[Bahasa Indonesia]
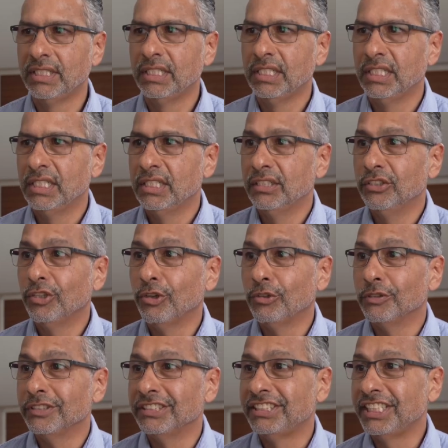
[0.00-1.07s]
Ini
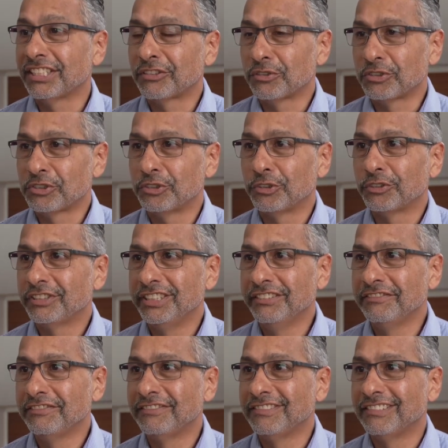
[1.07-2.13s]
asreka di Gralante
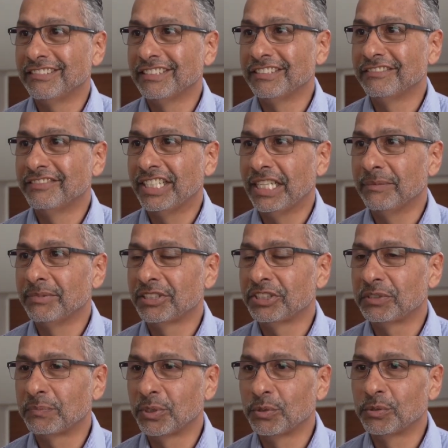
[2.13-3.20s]
sreka
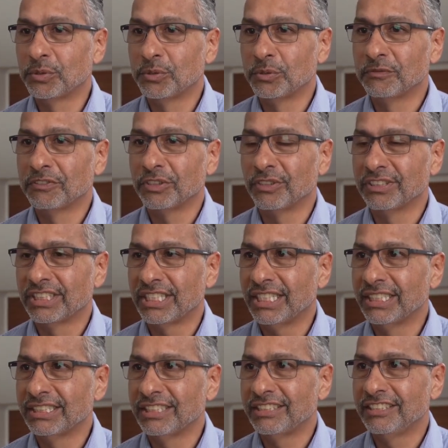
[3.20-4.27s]
ataki
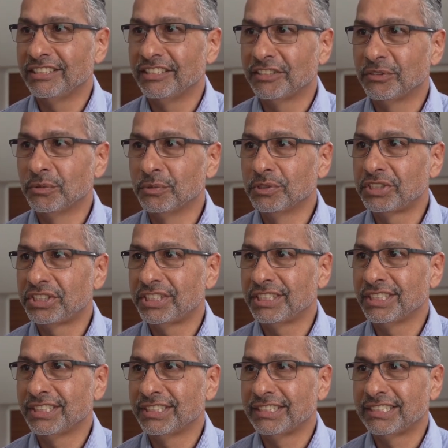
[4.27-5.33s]
dimutaki nanga
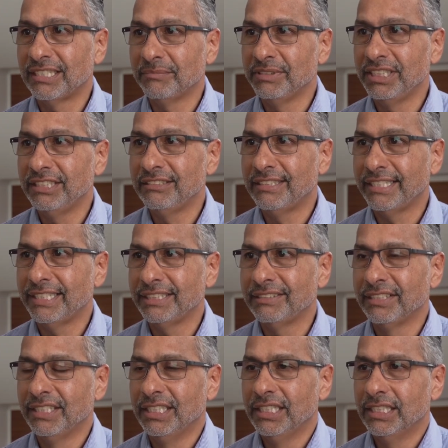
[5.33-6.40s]
alasma a
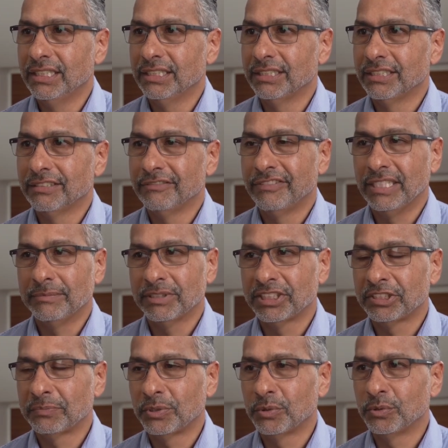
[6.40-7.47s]
national
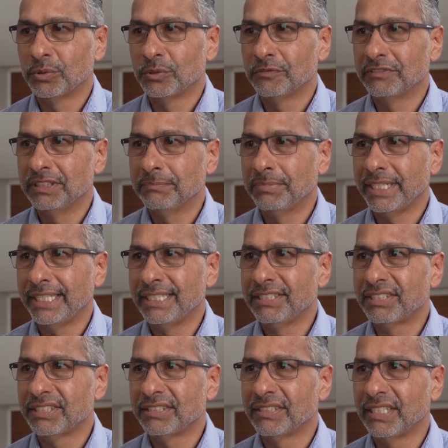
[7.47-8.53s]
dialogue
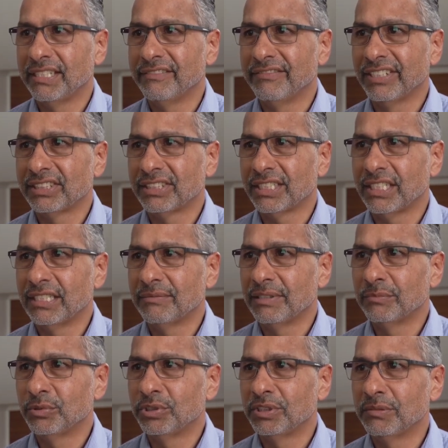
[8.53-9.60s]
dan a
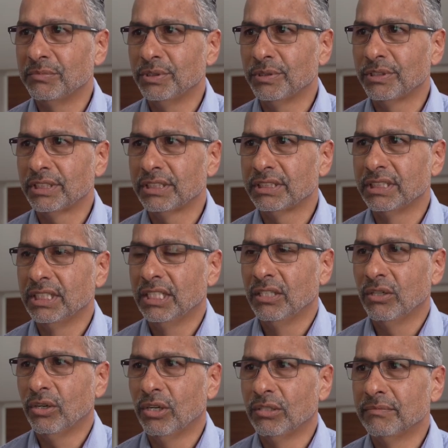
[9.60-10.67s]
orga fu sma
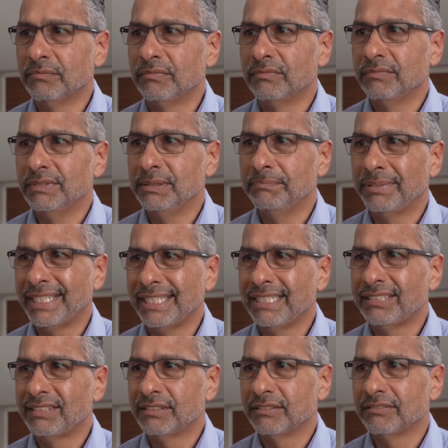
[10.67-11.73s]
de chasan kong
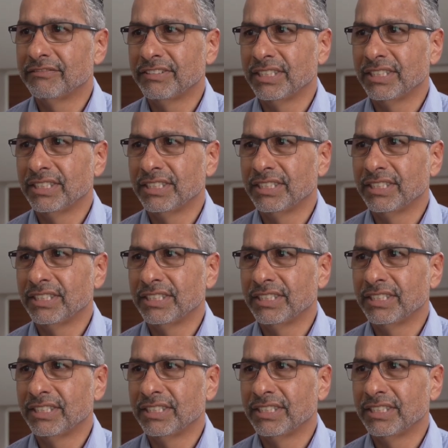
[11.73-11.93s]
ina